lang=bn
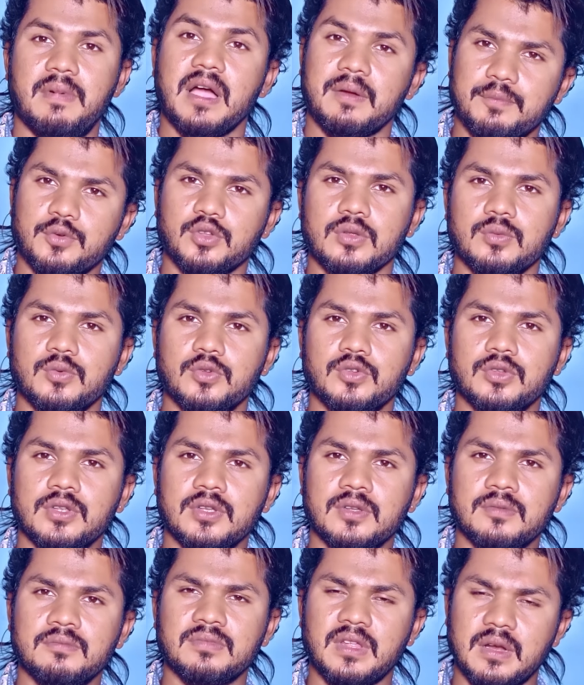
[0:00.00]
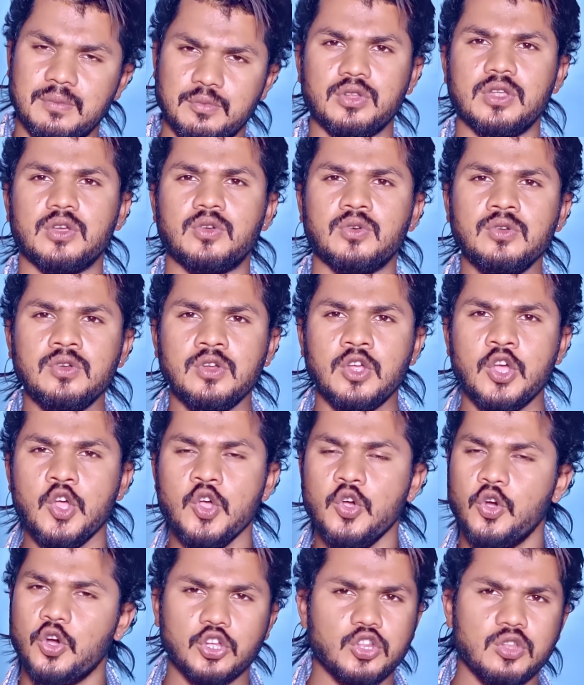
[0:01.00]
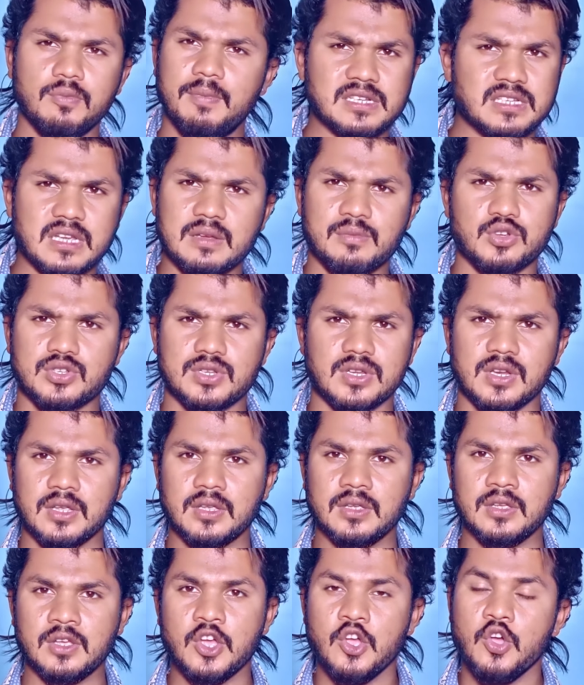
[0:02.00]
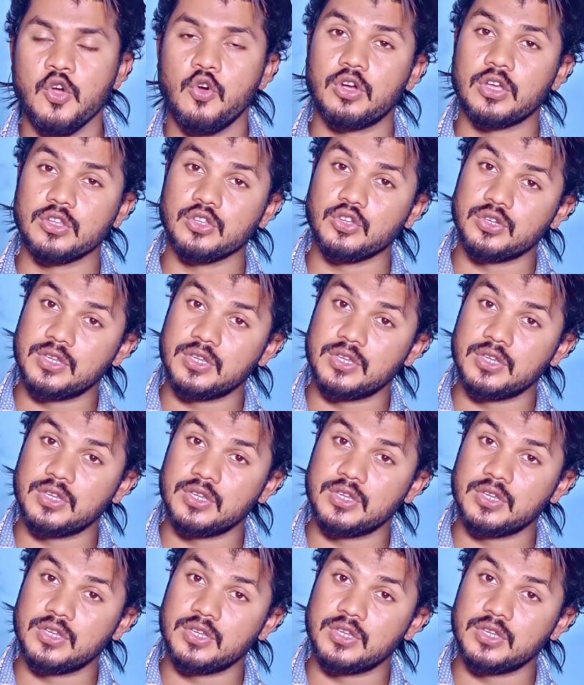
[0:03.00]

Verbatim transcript: বাক প্রতি তারপরে দেখুন ও কিন্তু বাসায় বসে নেই ও কিন্তু